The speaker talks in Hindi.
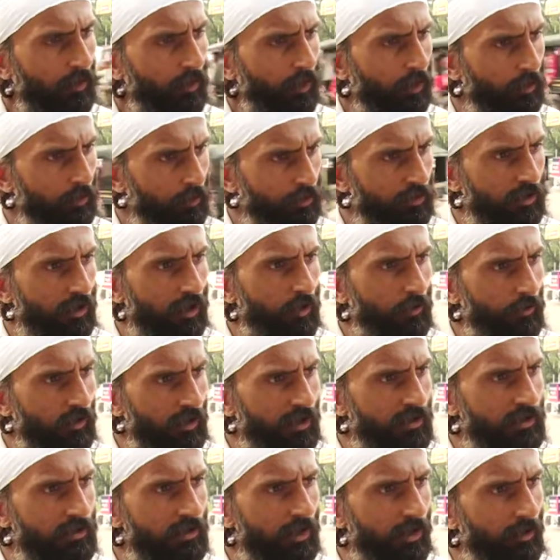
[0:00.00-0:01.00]
और दूसरा
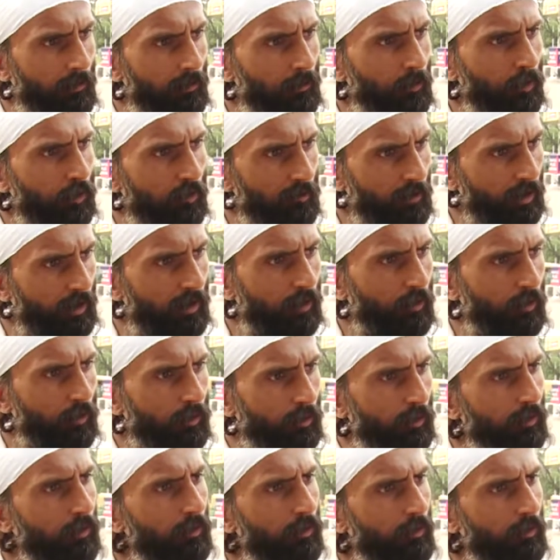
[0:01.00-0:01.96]
उद्देश्य था भुखमरी को